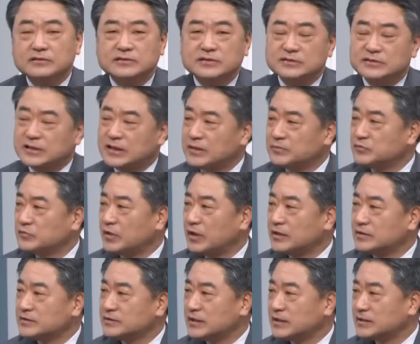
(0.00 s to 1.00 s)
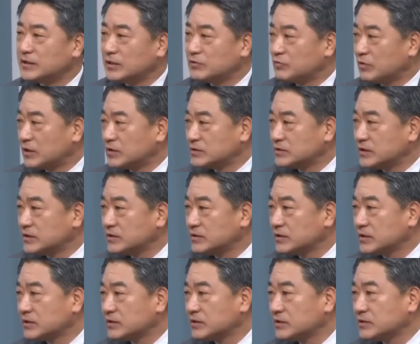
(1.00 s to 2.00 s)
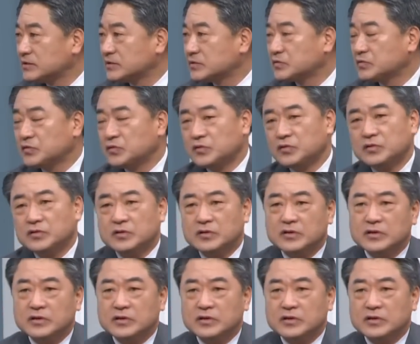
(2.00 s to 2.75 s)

아, 저 사람도 하는데 나도 하는데 이렇게 되어 있고